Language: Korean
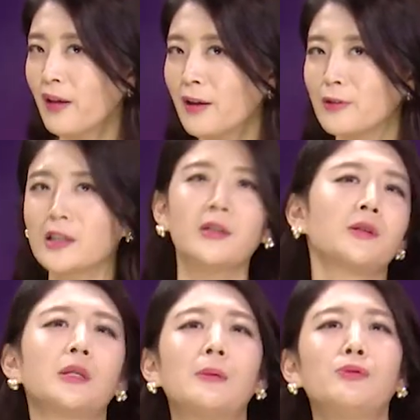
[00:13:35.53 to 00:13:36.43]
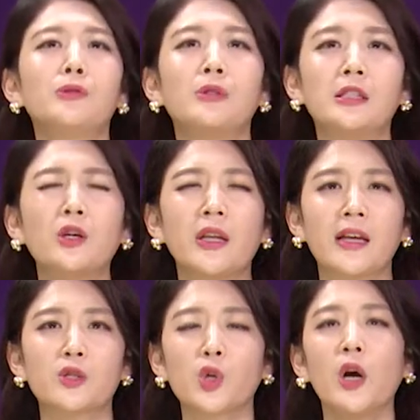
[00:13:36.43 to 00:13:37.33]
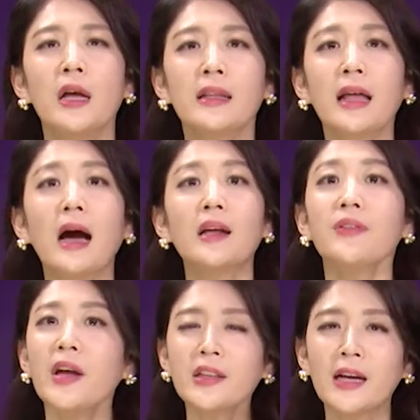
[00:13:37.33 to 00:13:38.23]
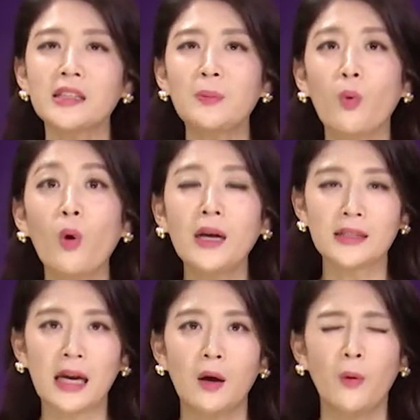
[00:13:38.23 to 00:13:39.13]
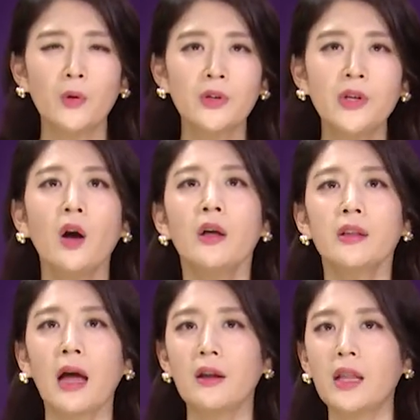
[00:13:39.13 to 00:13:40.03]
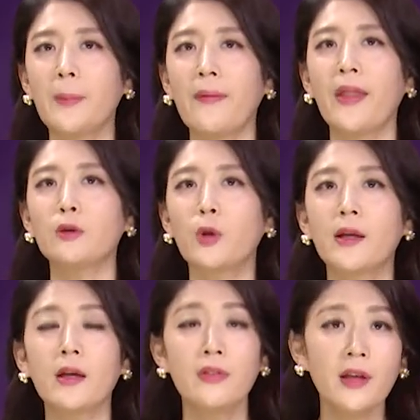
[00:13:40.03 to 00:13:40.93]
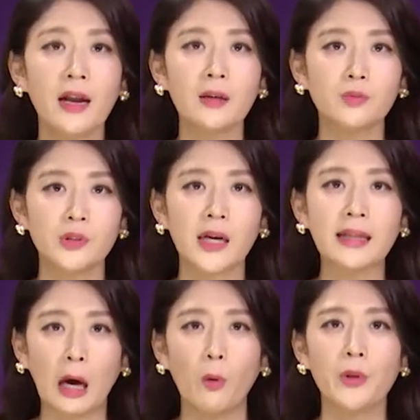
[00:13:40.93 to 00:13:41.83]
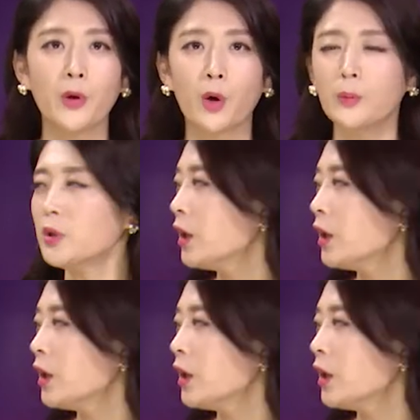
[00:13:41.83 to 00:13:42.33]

우리 글을 잘 풀 수 있어야 되겠죠. 다른 날 다시 뭐 하자 혹은요 다른 날 만나도 되겠니? 라는 문제가 나오면 여러분